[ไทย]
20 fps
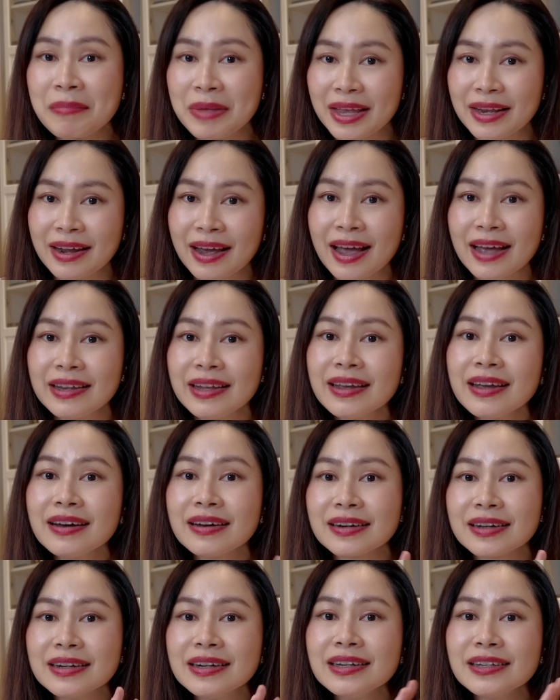มิกนะคะที่เกิ
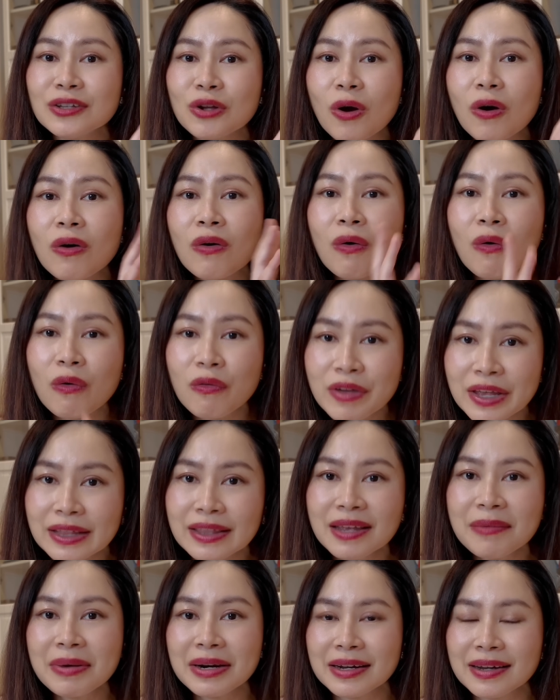ดขึ้นเนาะโควิด
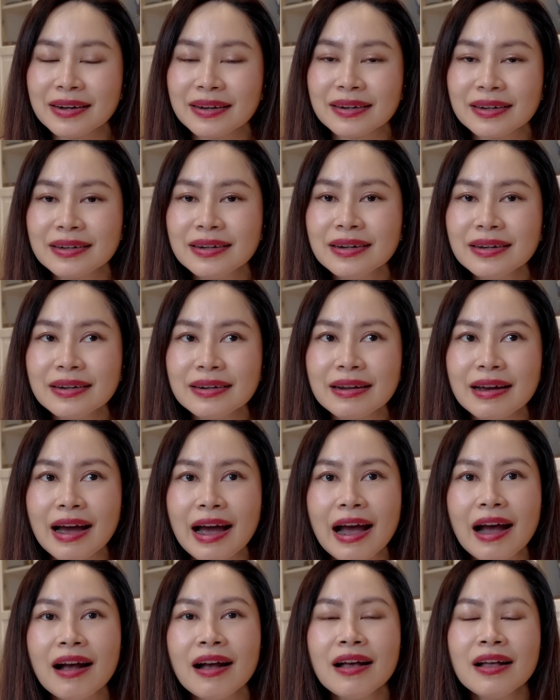ที่มันเกิดขึ้นนะคะ